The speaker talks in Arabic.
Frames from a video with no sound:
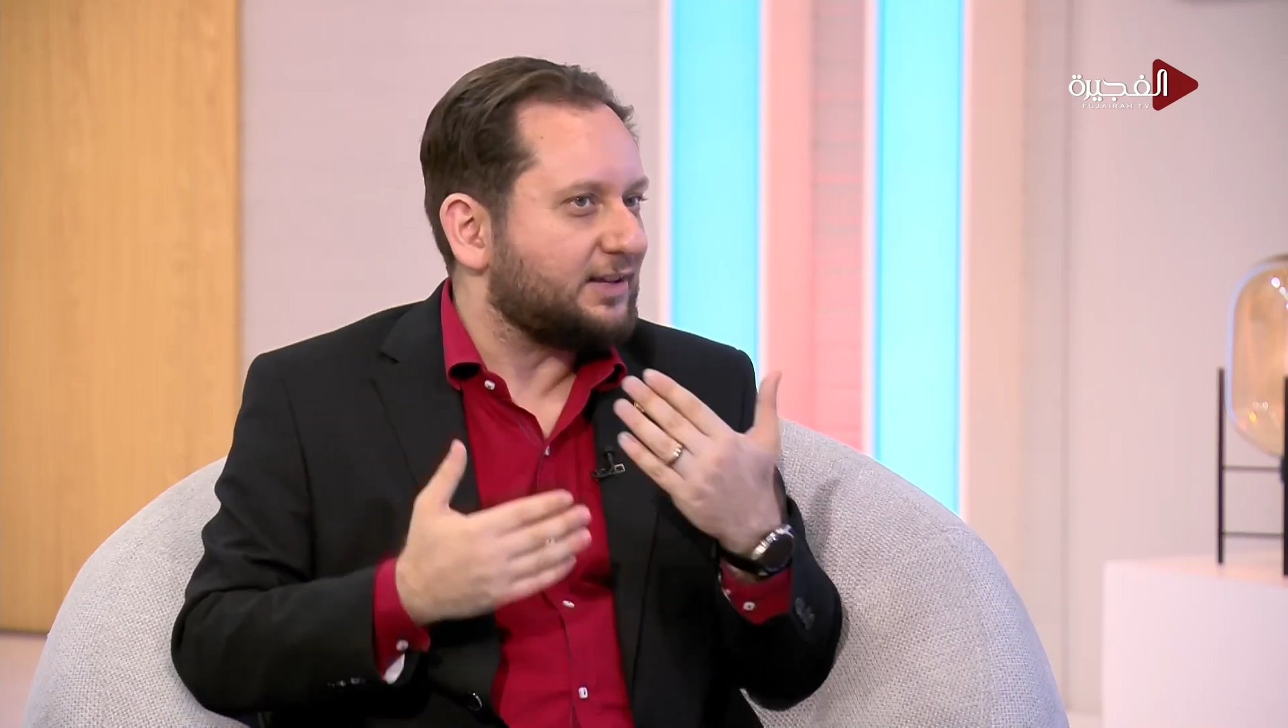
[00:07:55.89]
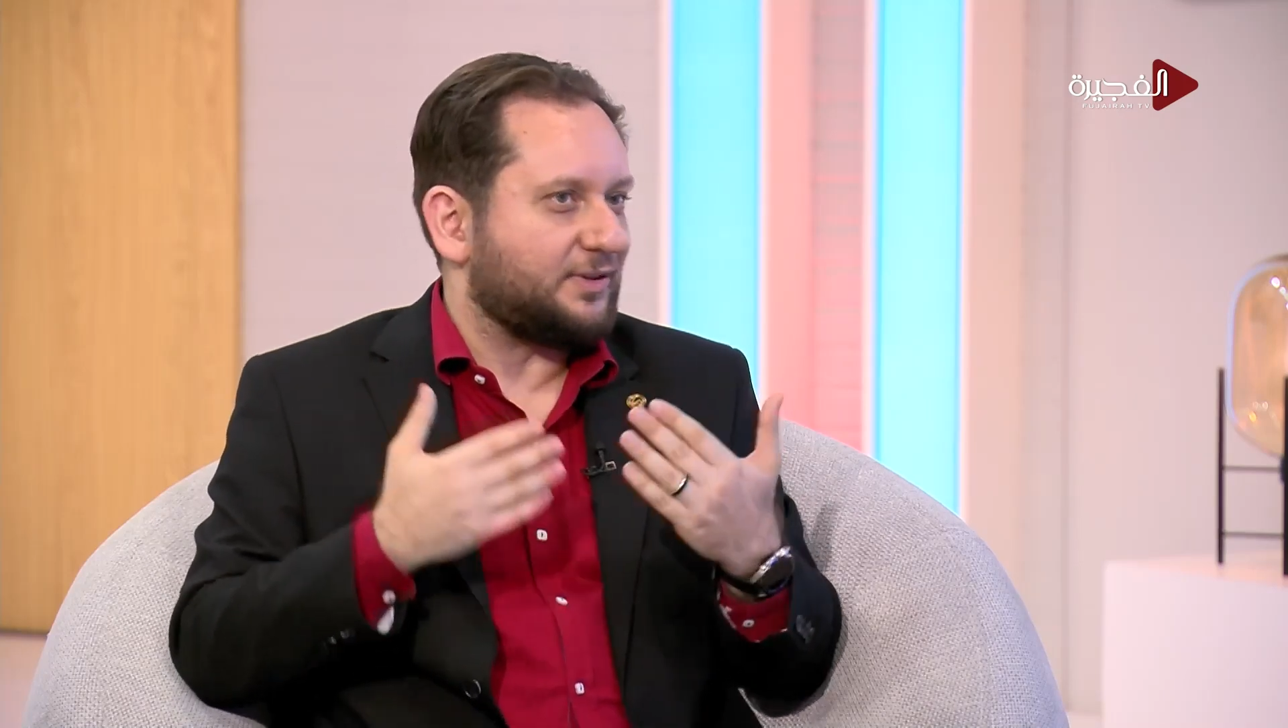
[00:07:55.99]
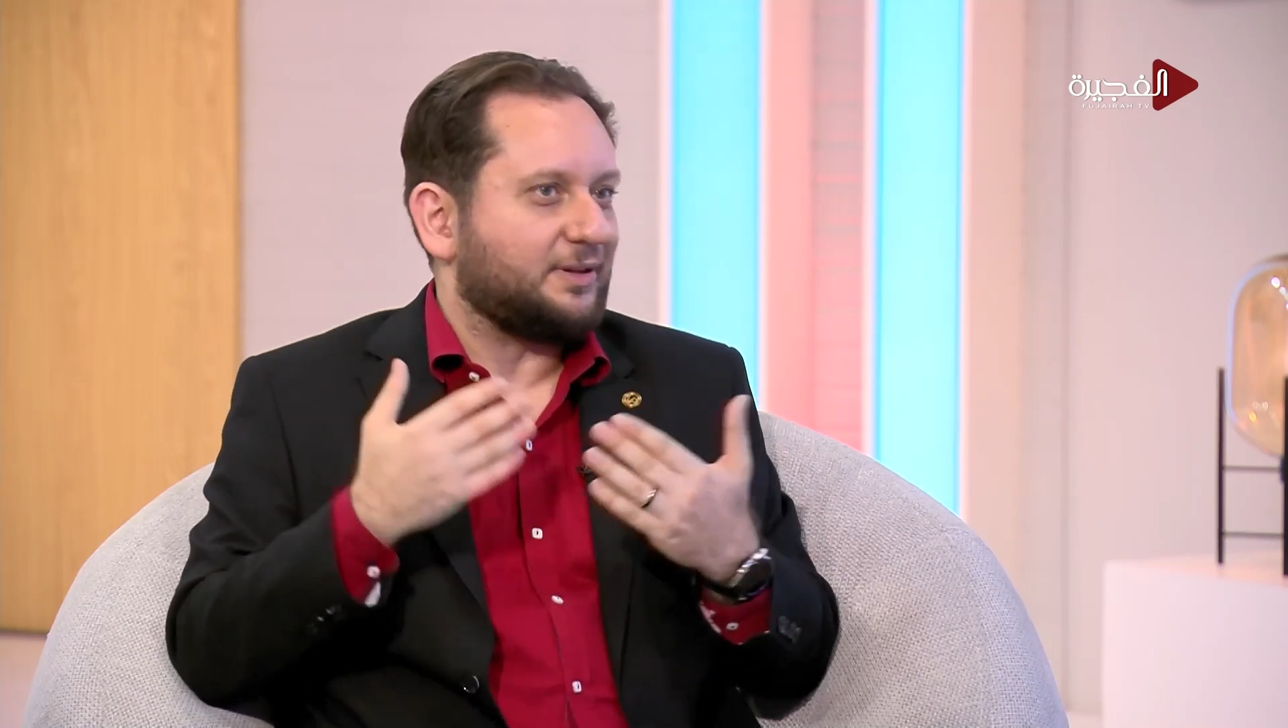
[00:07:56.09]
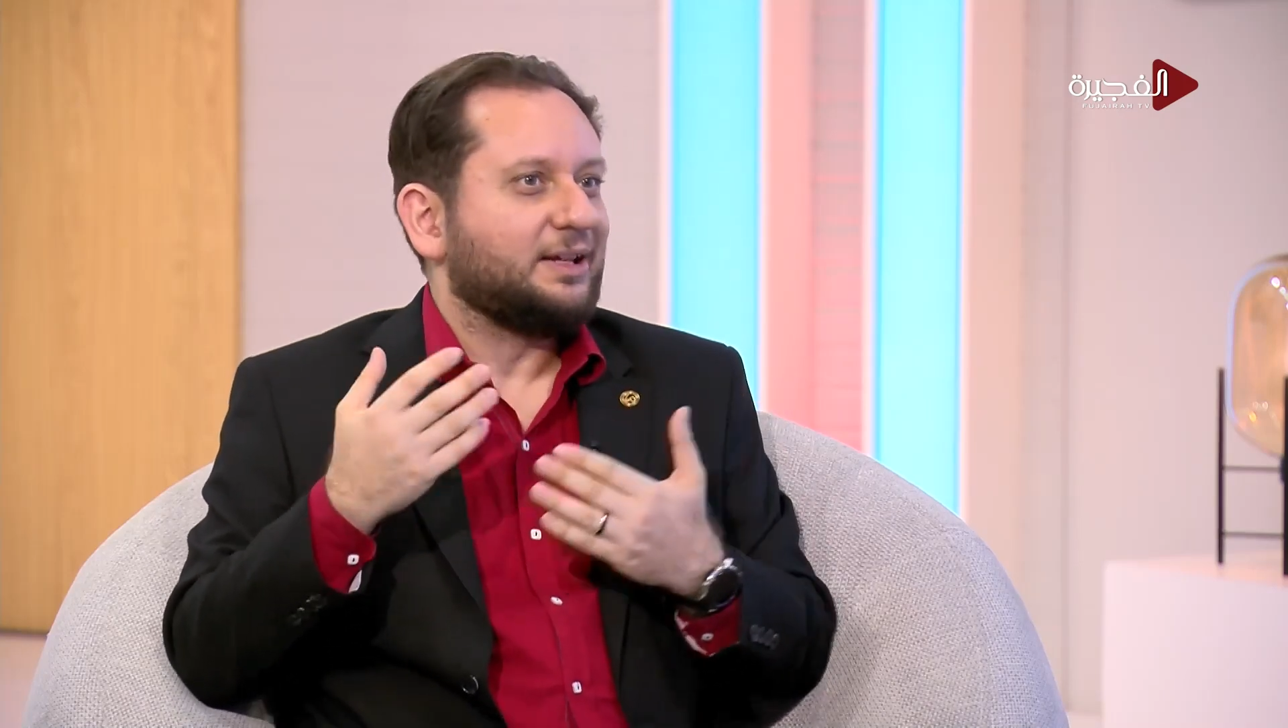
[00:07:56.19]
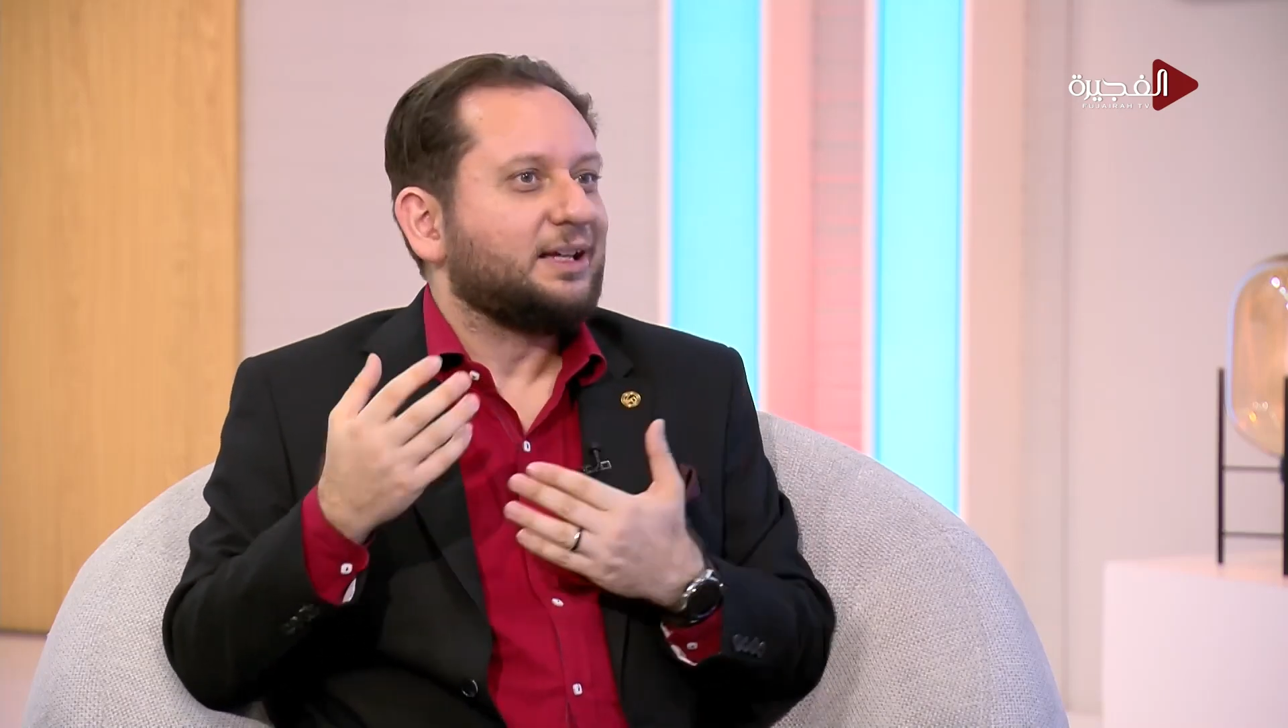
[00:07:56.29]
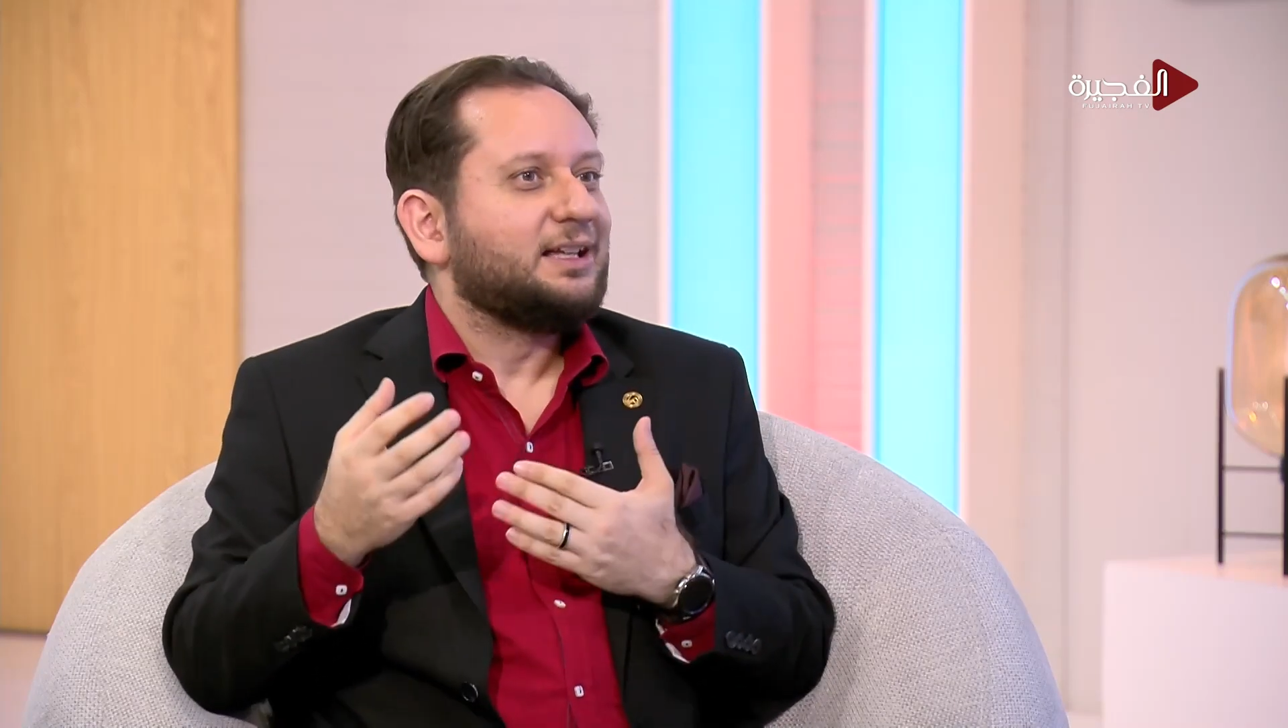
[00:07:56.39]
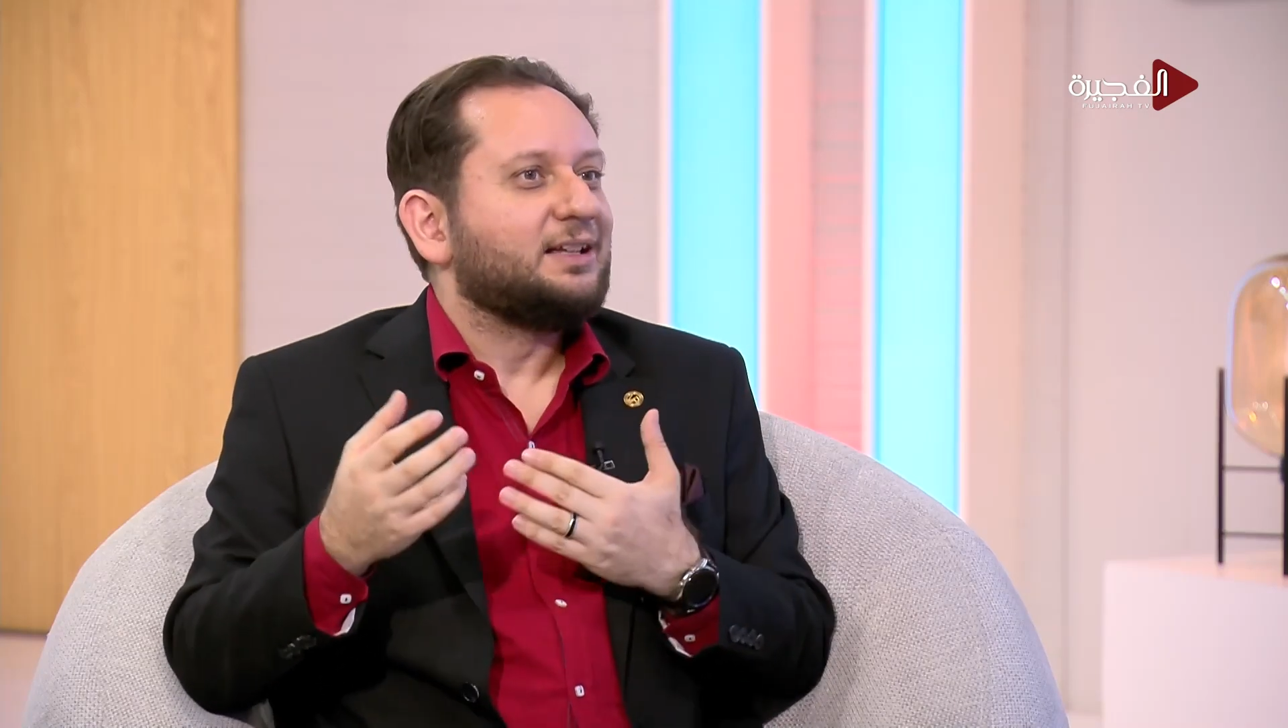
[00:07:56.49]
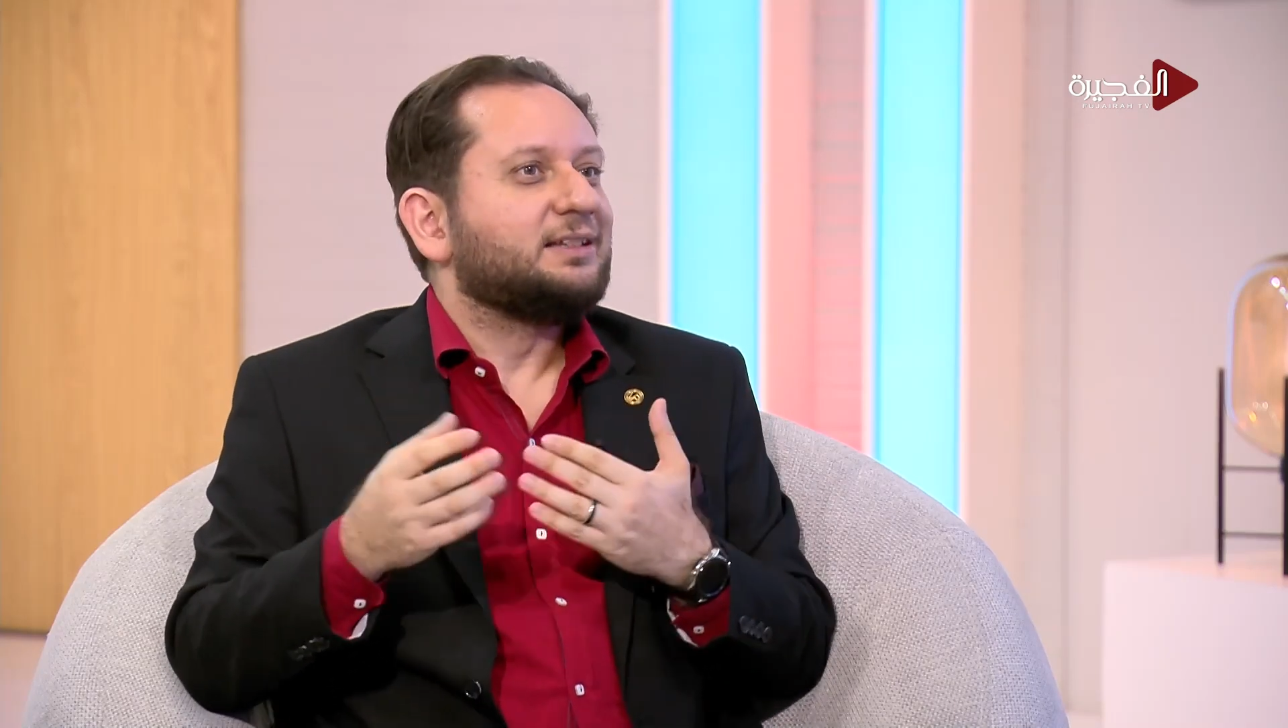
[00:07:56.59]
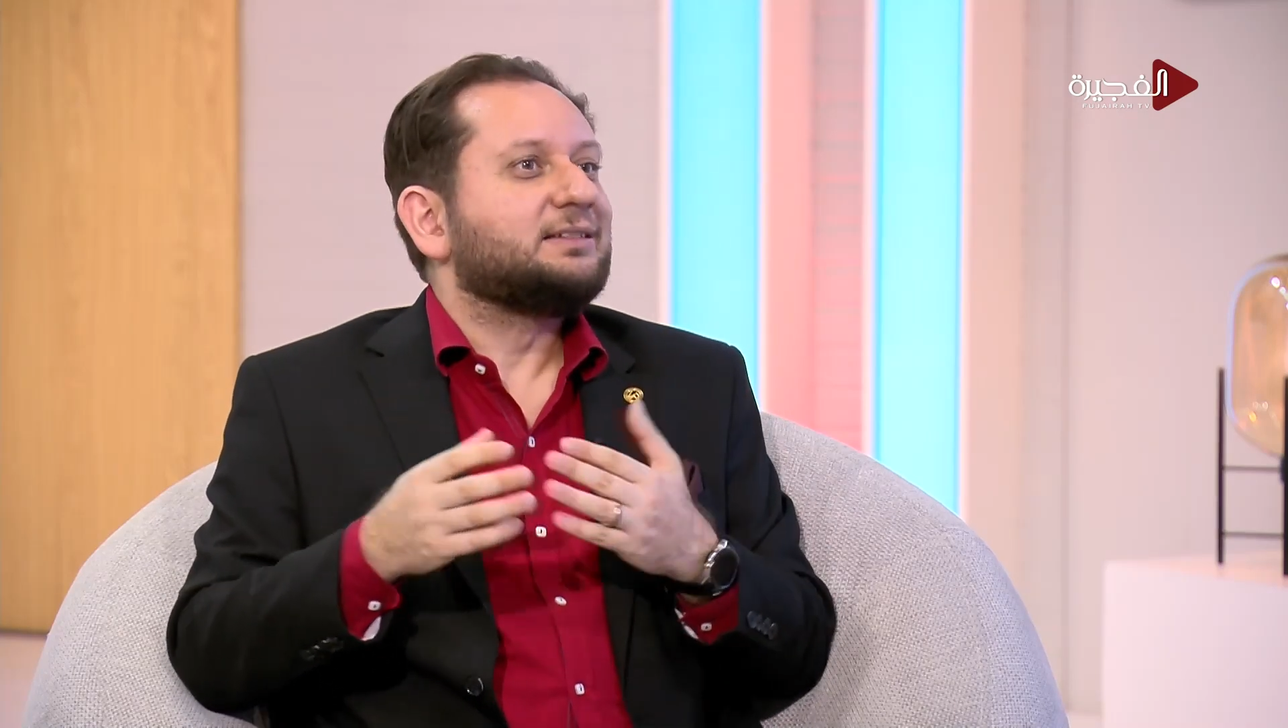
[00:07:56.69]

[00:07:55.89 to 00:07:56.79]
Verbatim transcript: في تناقض